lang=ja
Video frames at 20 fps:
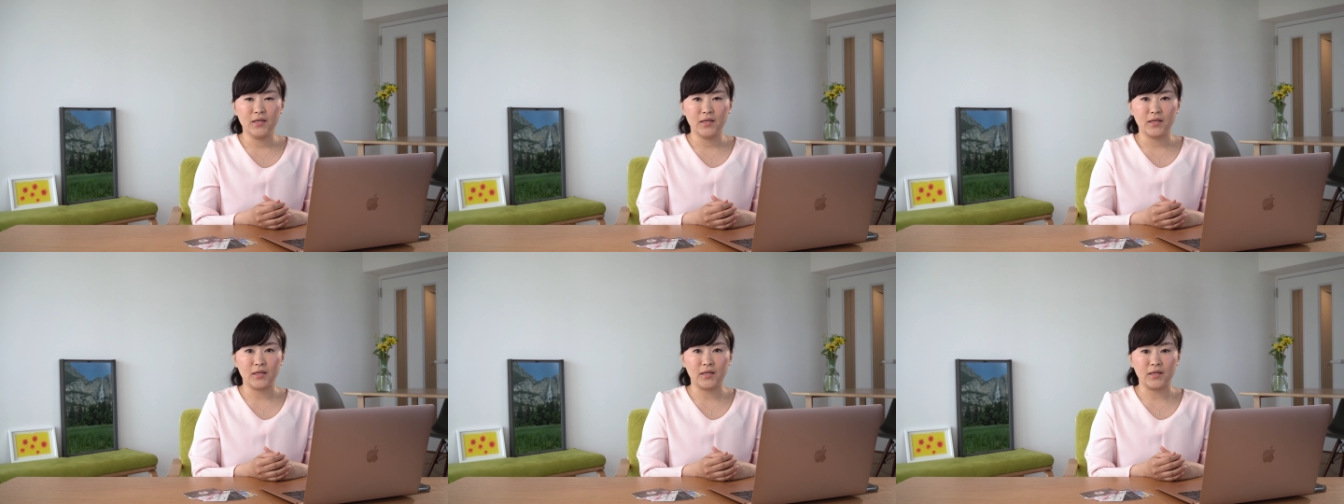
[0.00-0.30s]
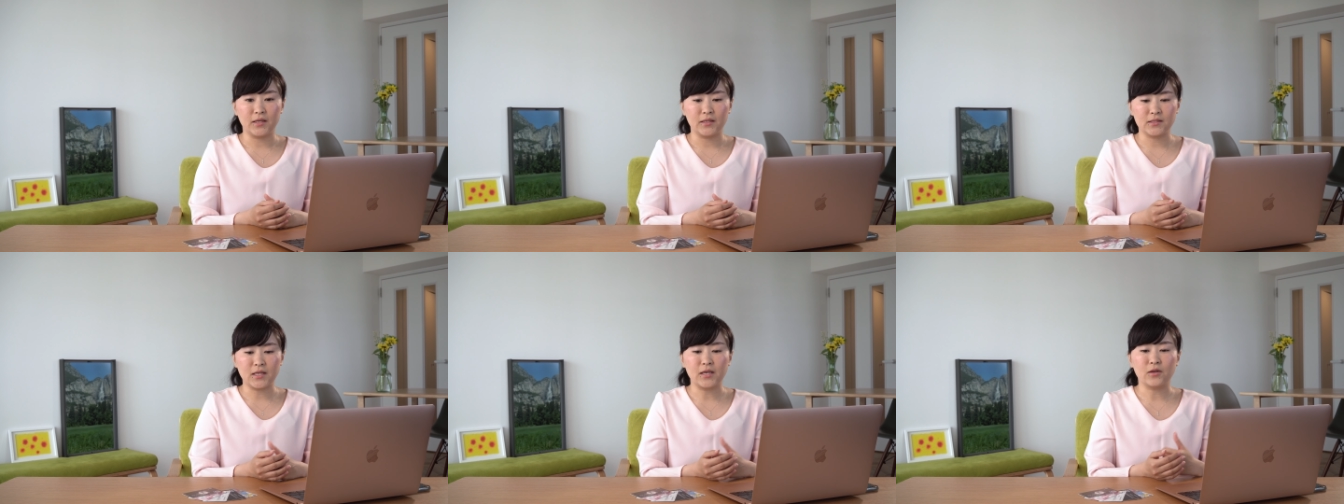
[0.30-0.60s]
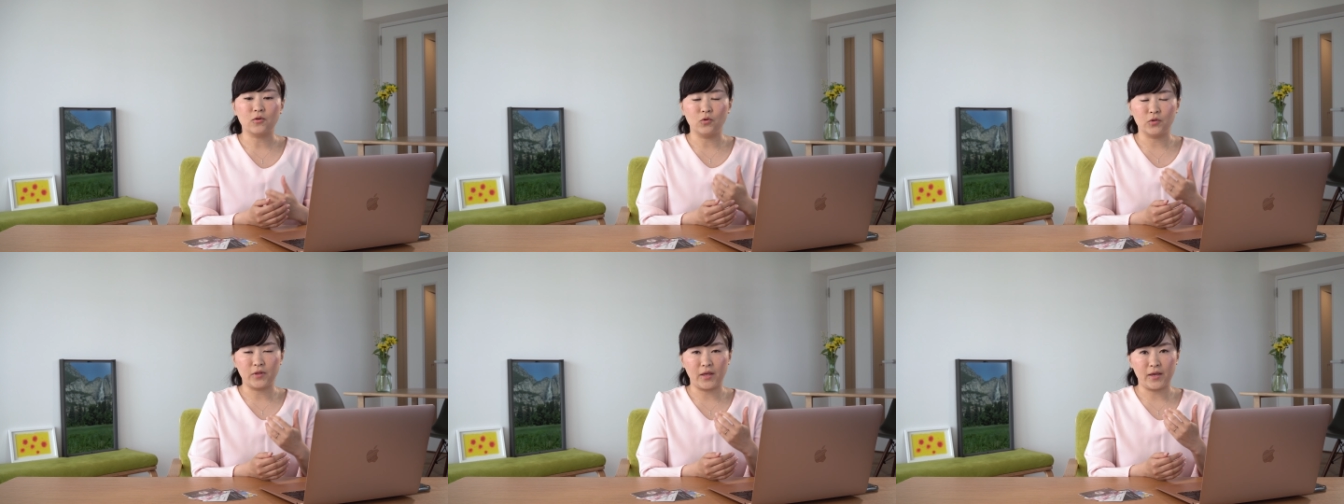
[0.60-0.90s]
えー、
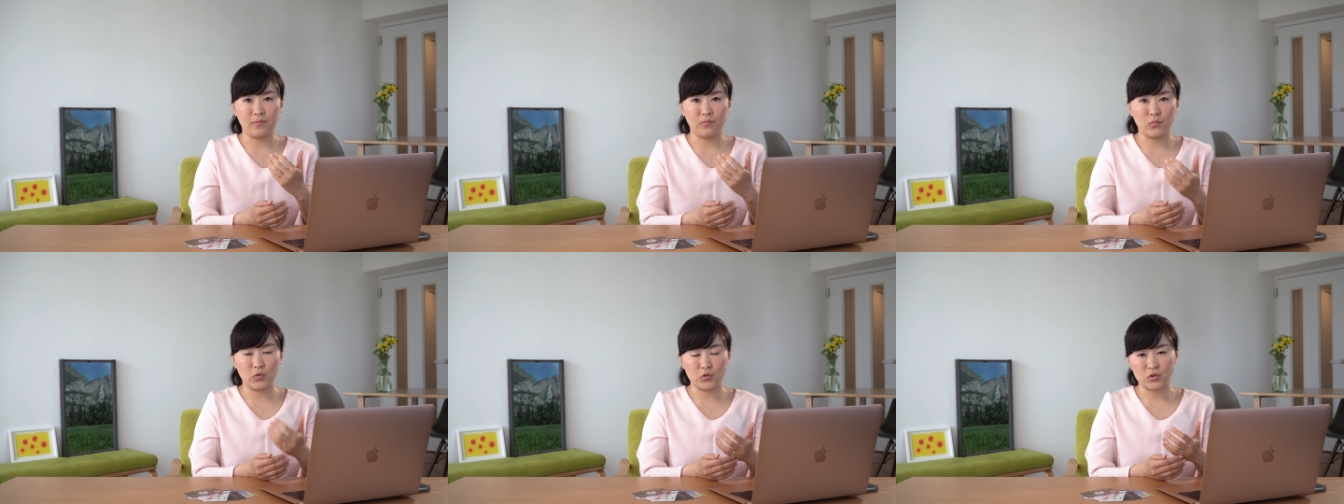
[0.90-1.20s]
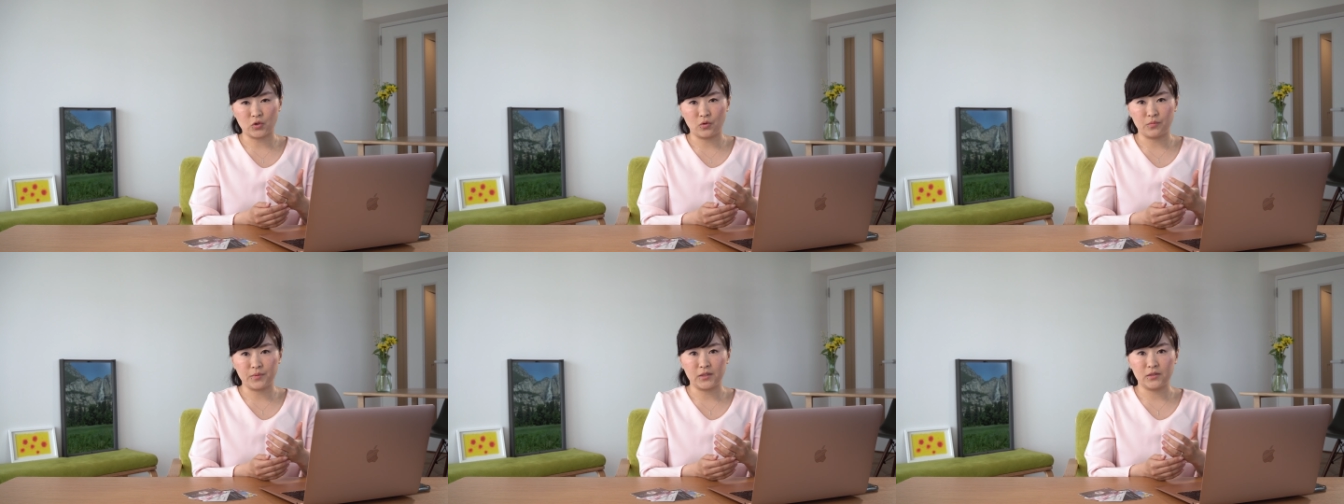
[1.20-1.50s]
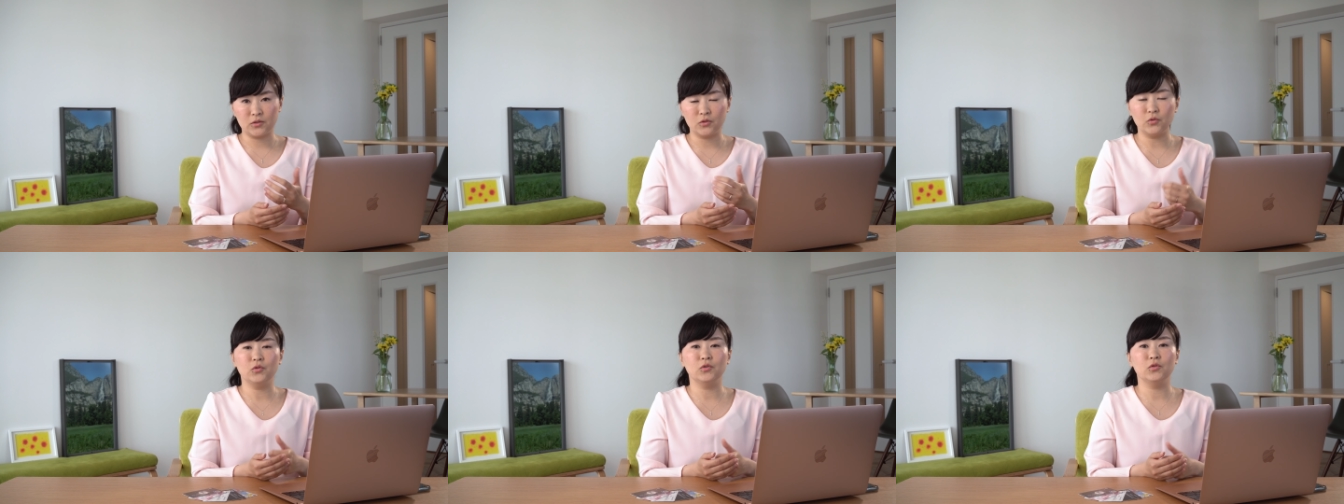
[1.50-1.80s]
先行で申し込み
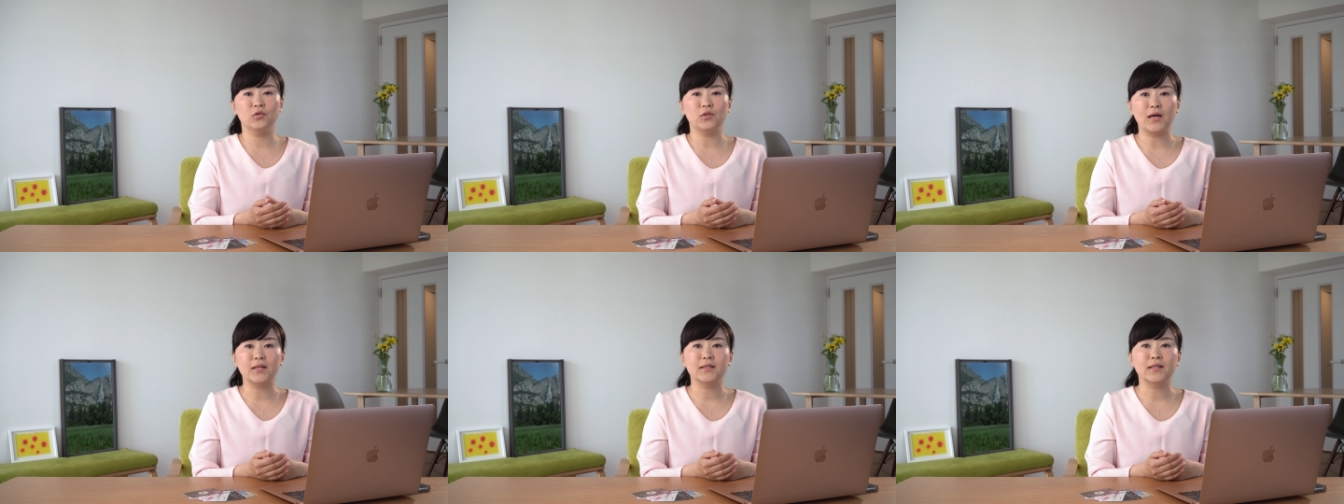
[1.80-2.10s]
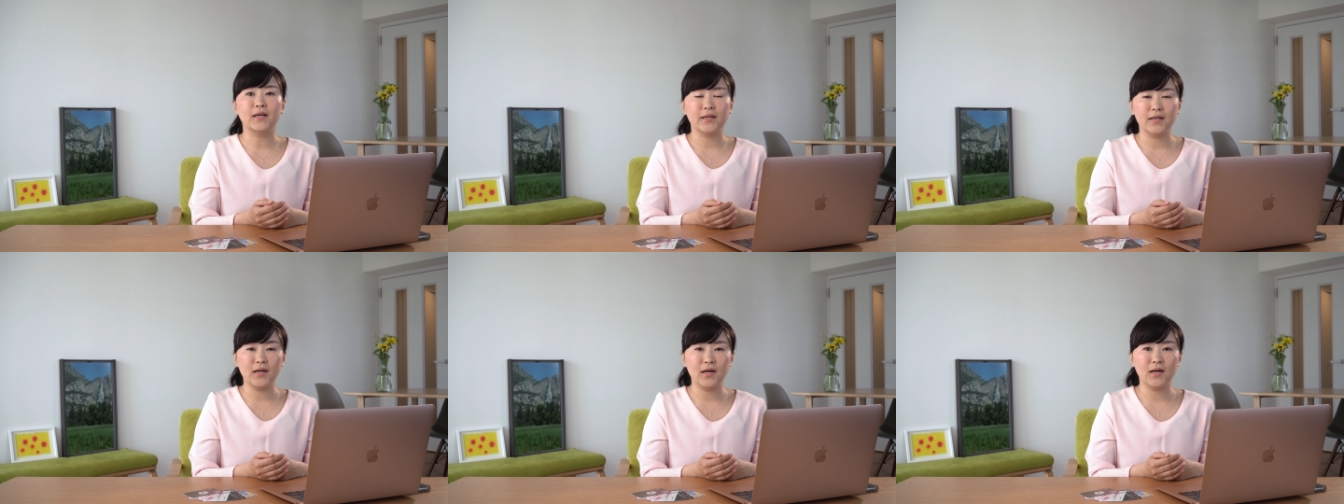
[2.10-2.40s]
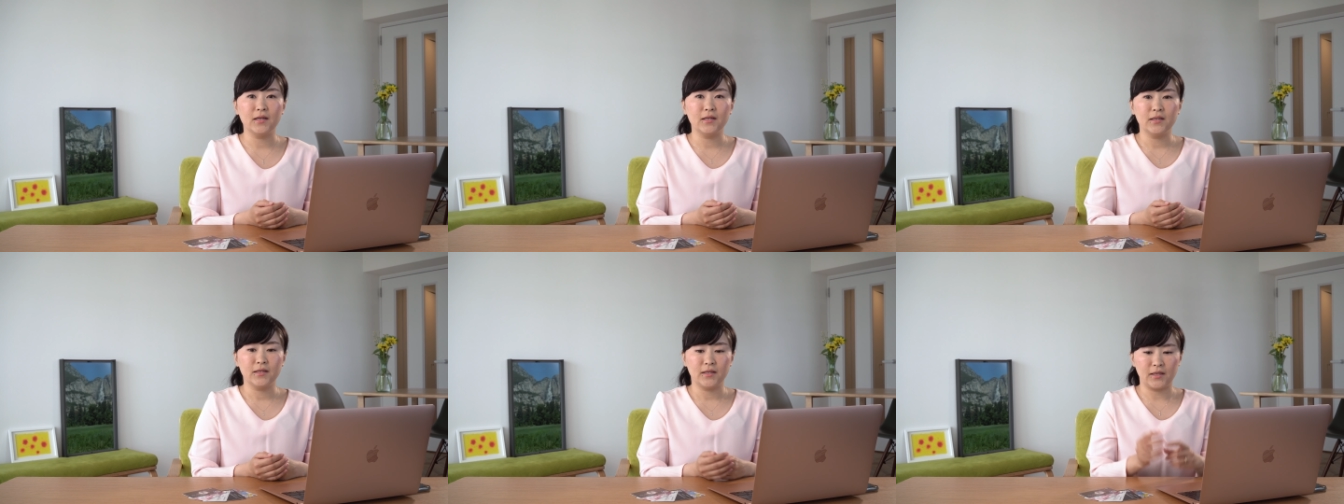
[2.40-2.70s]
という案内
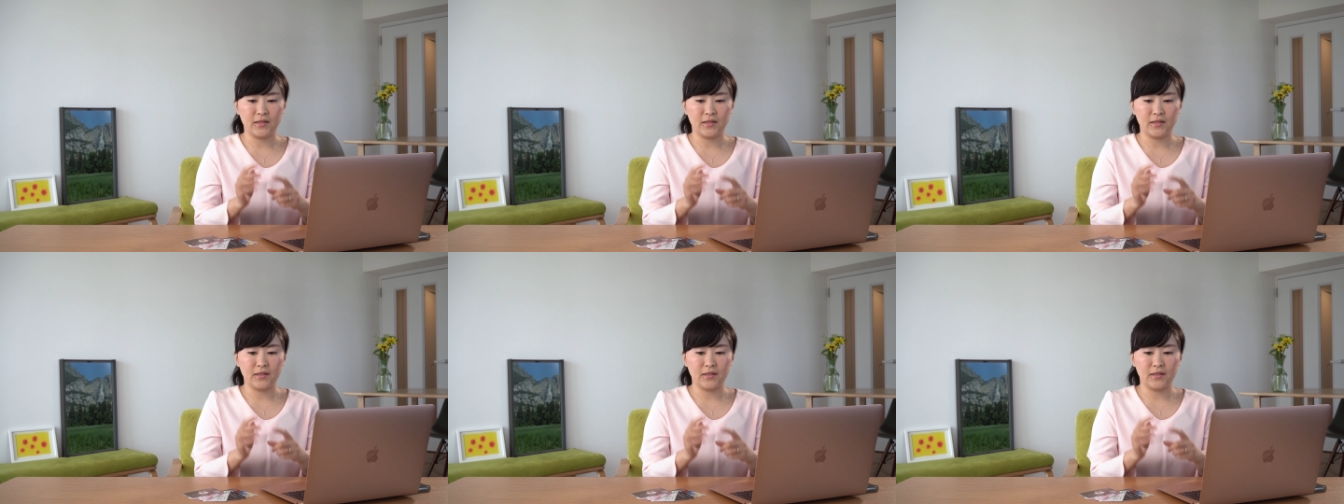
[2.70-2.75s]
が、